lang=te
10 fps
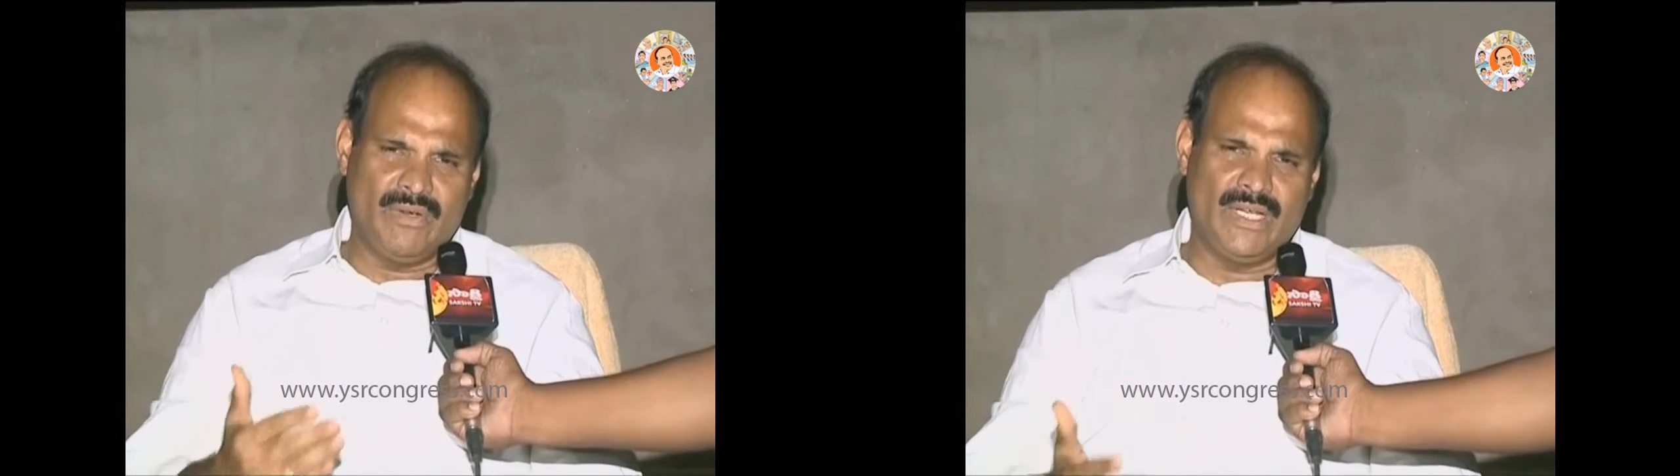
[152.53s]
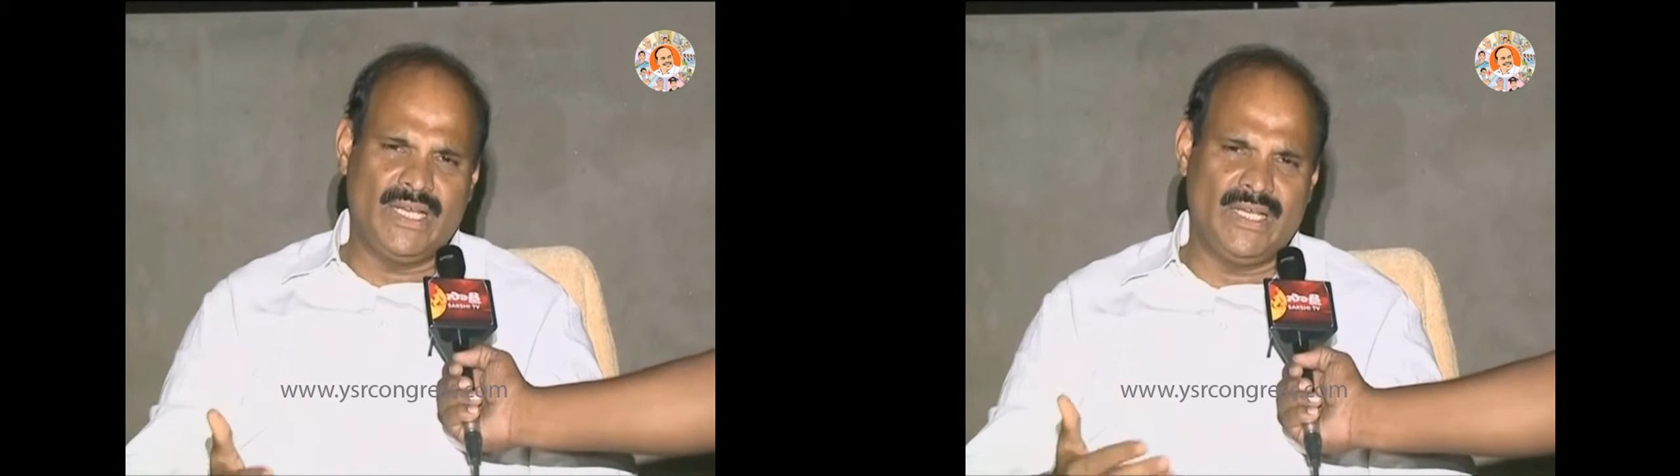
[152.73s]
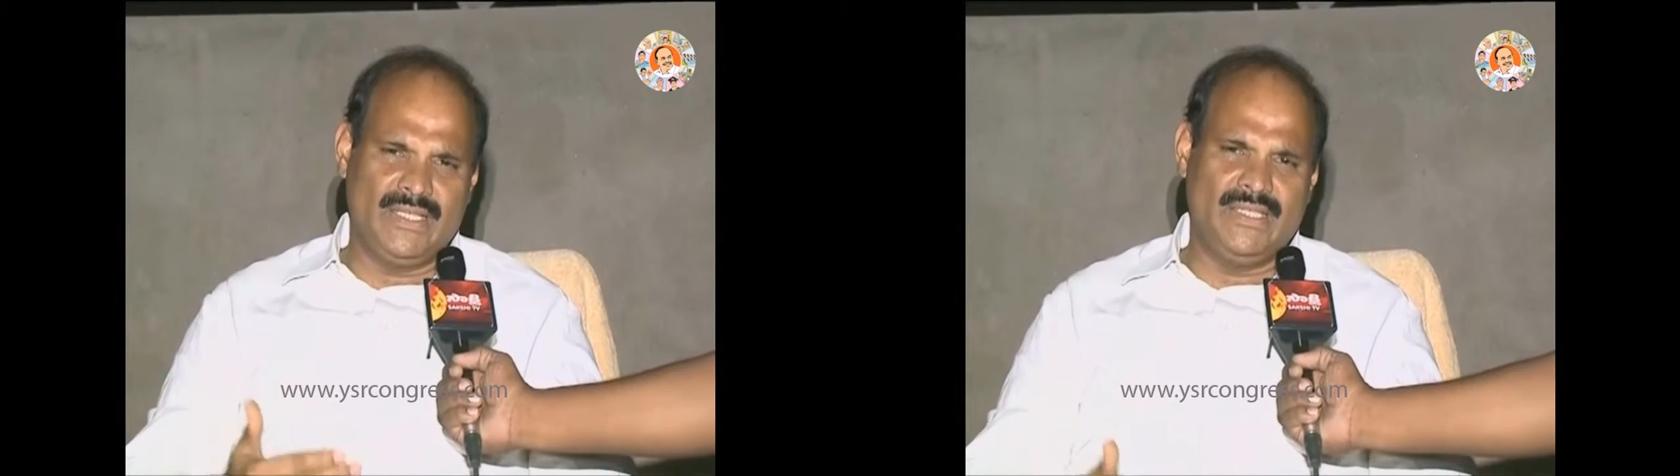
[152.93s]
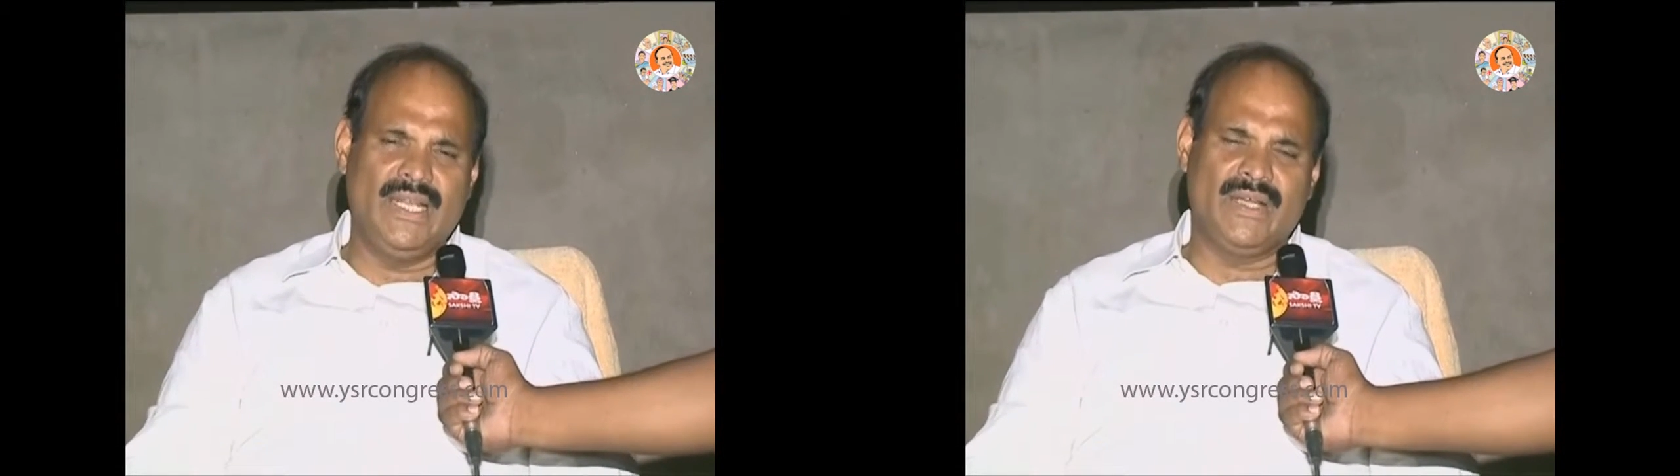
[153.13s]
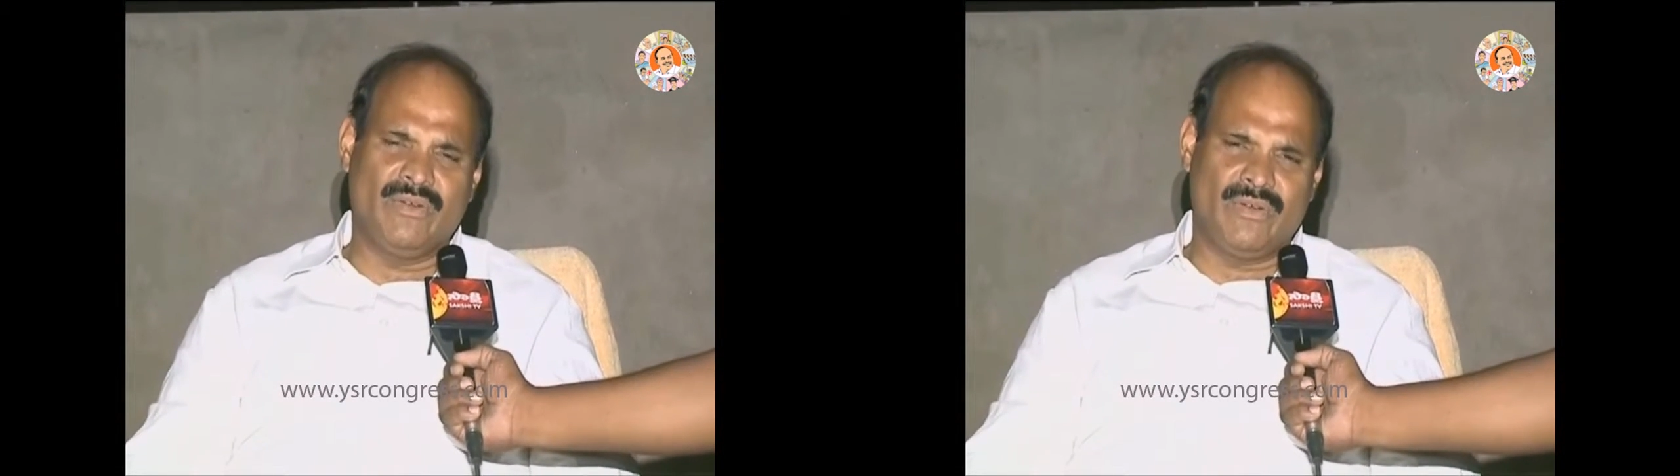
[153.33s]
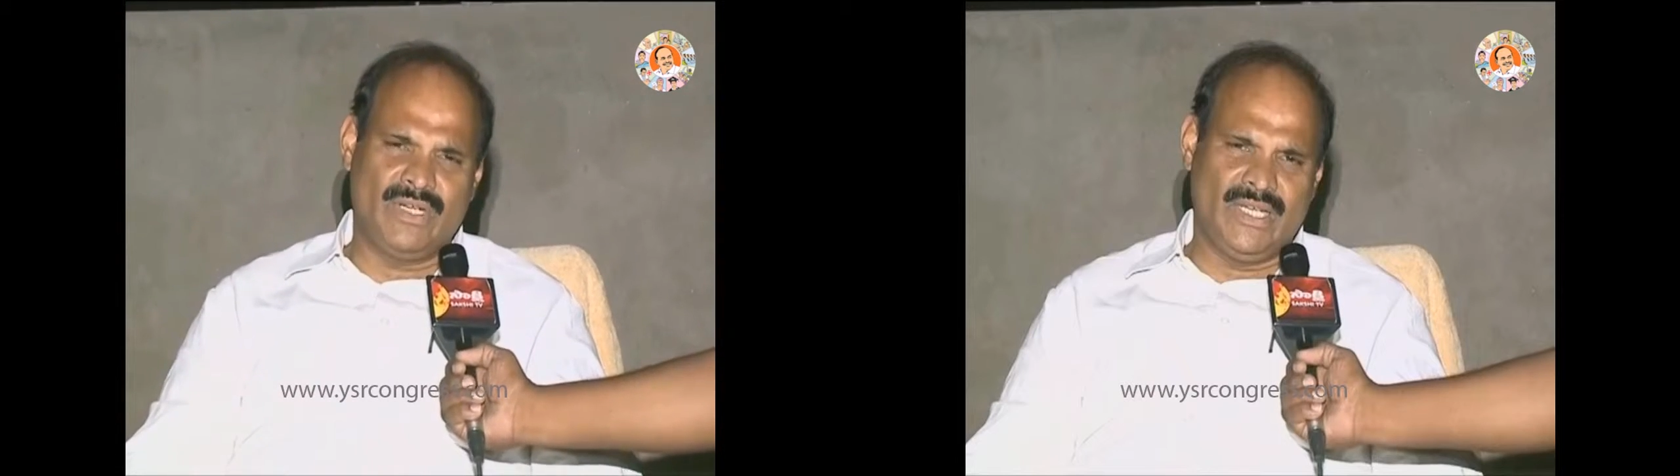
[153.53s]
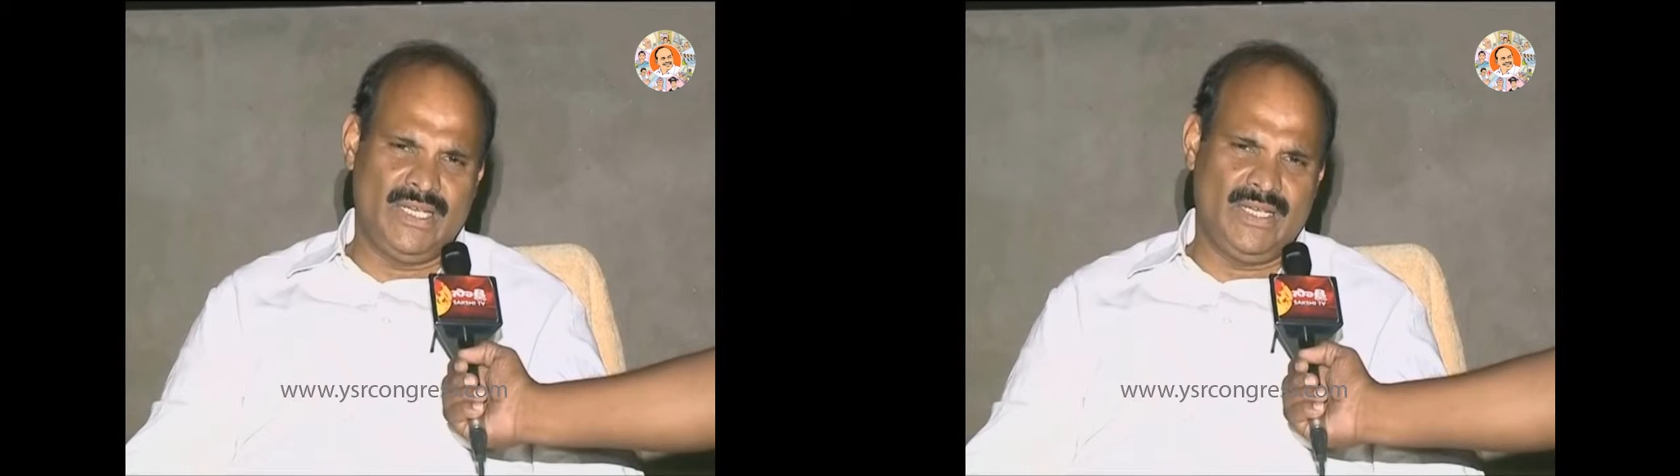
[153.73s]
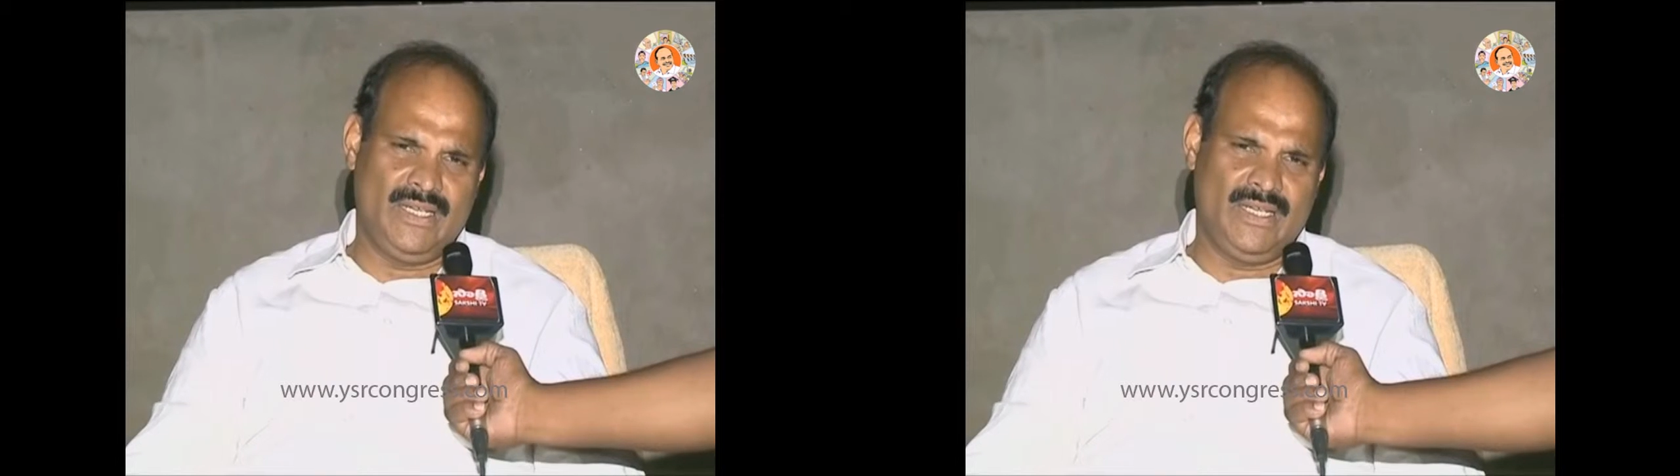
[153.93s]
కూడా ఇది లేకోకుండా